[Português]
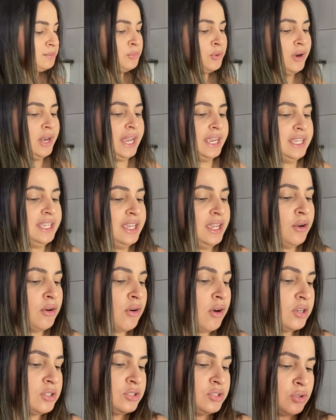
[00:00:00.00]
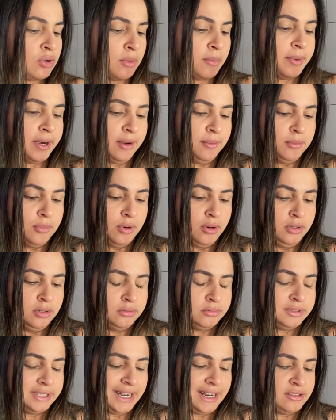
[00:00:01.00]
molho aqui, eu gosto de comprar o um molho
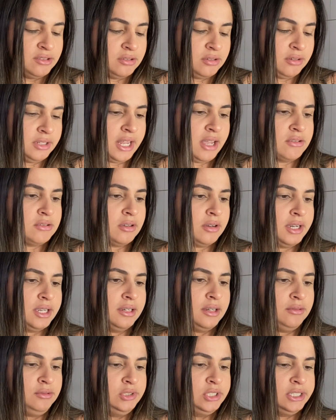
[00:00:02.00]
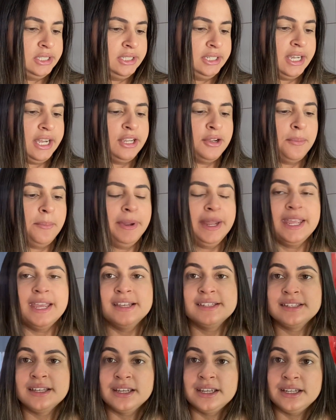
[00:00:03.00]
tradicional, só que não tinha. E eu peguei
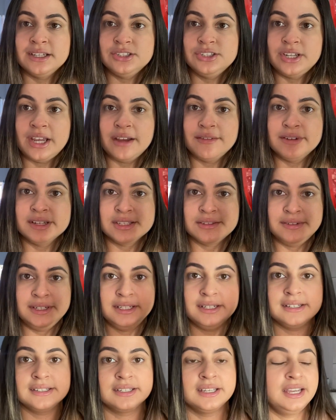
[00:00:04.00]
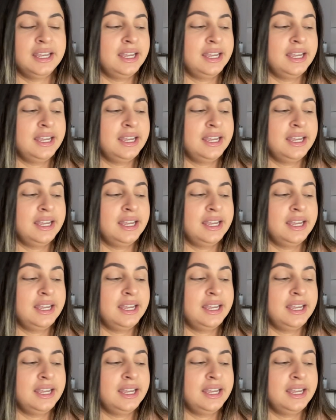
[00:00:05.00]
esse aqui de ervas finas,